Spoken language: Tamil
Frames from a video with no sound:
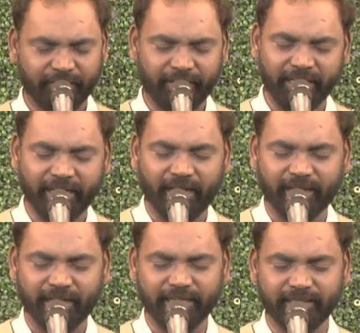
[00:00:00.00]
அவர்கள்
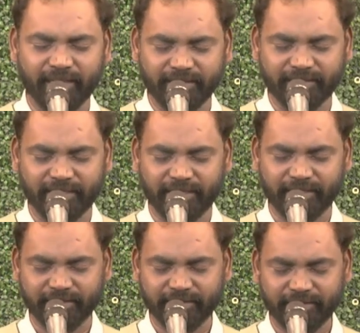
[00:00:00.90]
யாராயிருந்தாலும் சரி
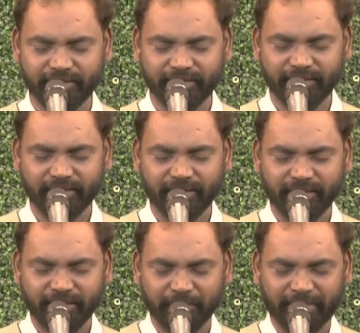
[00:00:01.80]

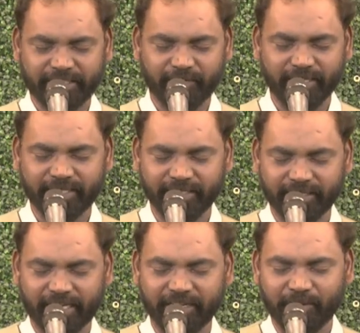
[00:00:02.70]
மற்றவர்களுக்கு
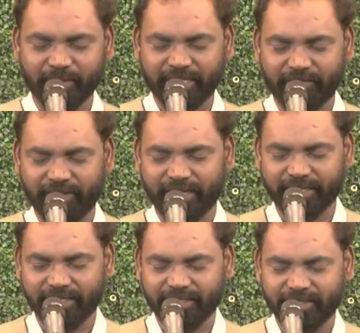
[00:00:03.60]
கடன்
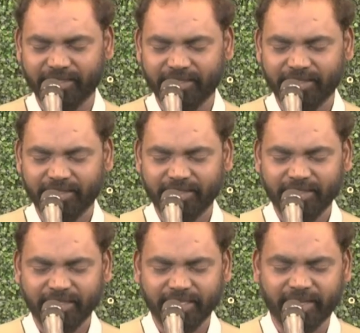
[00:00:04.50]
கொடுக்கவர்களாய்
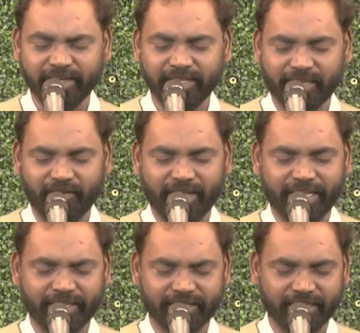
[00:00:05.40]

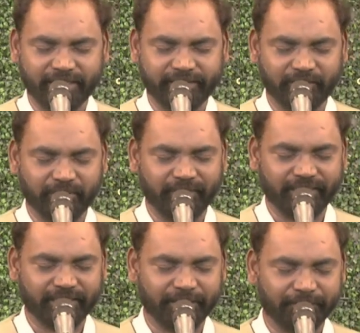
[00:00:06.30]
இறங்குகிறவர்களாய் இருக்க கத்தர்
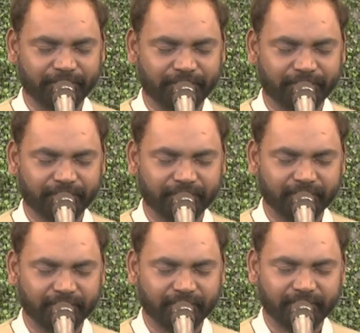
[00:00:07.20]
உதவி செய்யும்
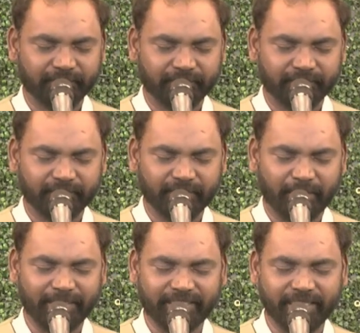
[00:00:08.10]

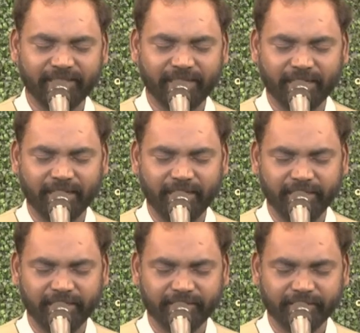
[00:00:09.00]
அப்படி செய்ததற்காக
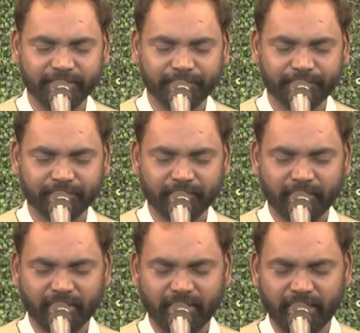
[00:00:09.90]
நன்றி
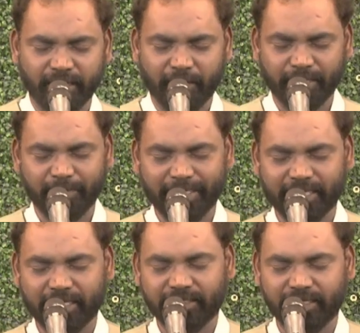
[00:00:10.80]
எல்லா
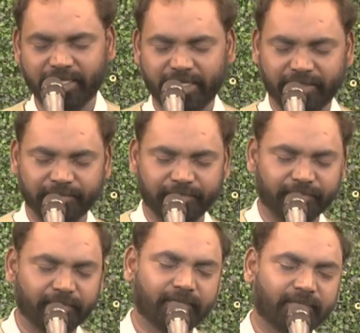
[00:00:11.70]
மகிமையும் கத்தர் நேரிடும்
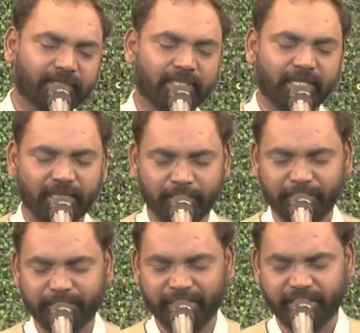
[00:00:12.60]

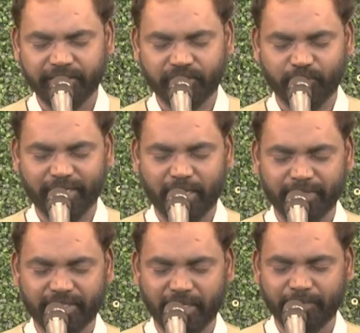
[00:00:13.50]
நன்மை தரே
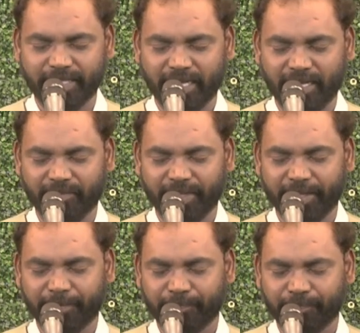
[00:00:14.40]
சுவநாமத்தில் பிதாவே